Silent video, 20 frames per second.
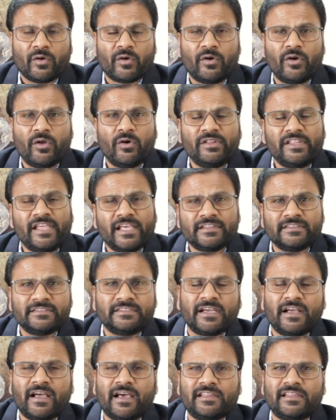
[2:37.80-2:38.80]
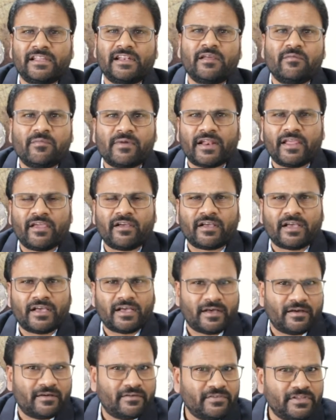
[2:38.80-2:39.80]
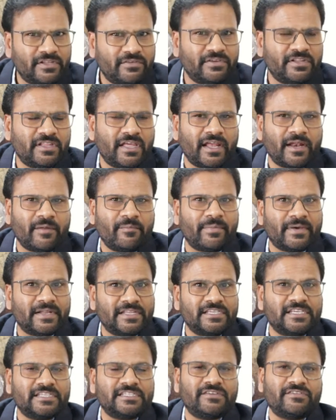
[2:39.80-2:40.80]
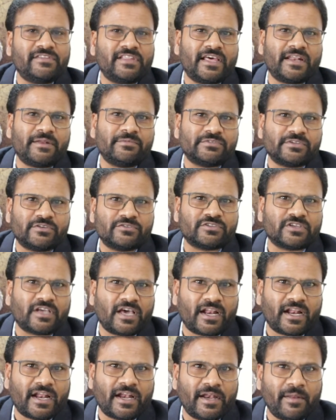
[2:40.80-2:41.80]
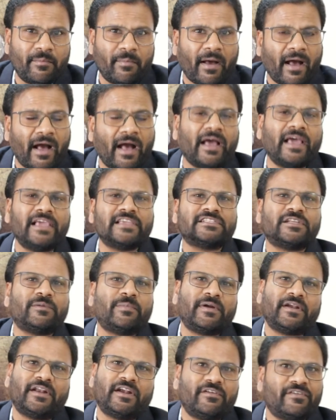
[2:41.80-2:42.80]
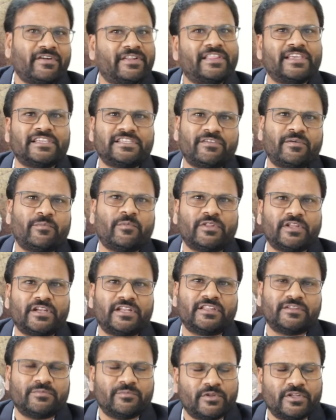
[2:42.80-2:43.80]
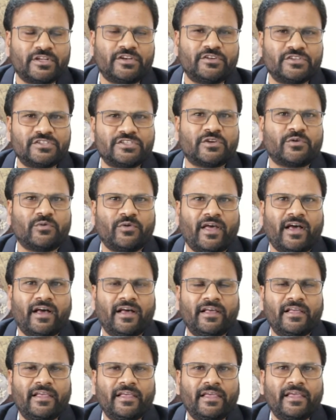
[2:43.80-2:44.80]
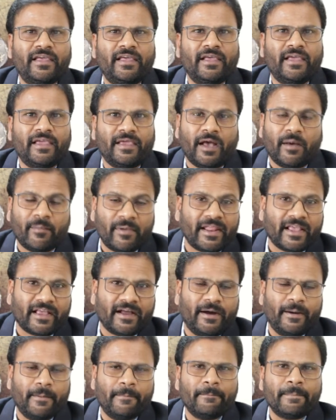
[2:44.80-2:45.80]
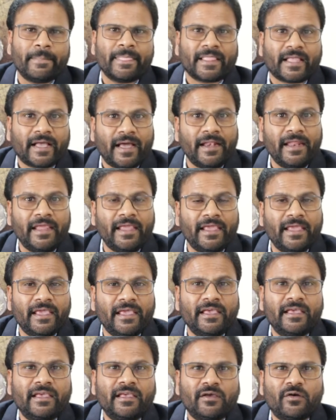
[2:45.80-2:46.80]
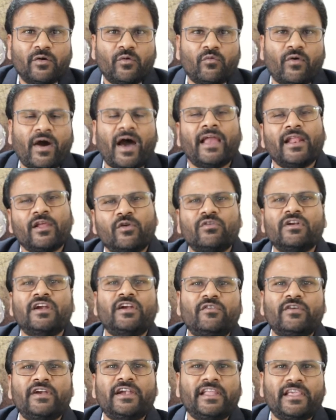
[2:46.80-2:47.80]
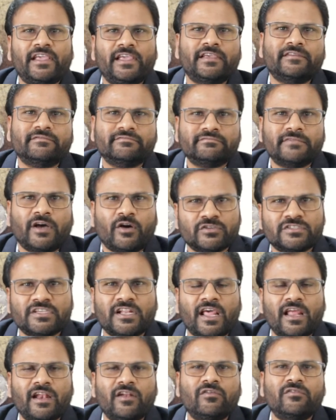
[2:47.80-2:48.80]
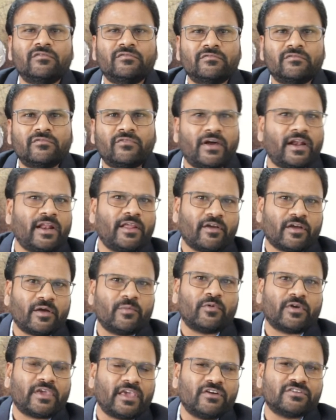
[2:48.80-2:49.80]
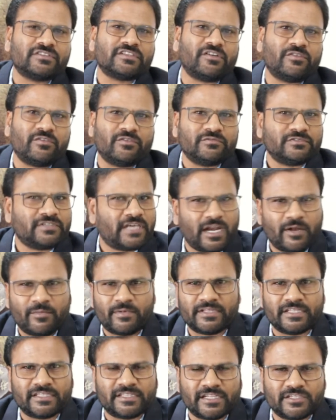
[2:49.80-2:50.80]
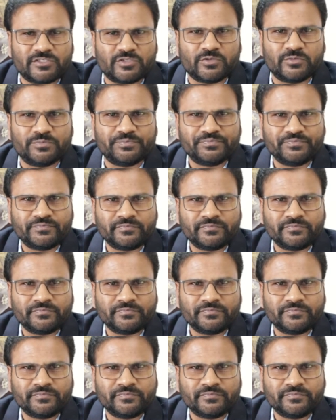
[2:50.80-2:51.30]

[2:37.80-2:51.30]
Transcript: రెండవది ఎంత కాదన్నా మన యొక్క విధి విధానం పనిచేసే విధానం సంస్కారాన్ని బాగా ఇష్టపడ్డటువంటి దేశమే మొదటి మొదటి నుంచి కూడా అమెరికా కానీ వారికి ఉన్నటువంటి అవసరాలు వాళ్ళ యొక్క ముఖ్య అవసరం చాలామందికి తెలుసు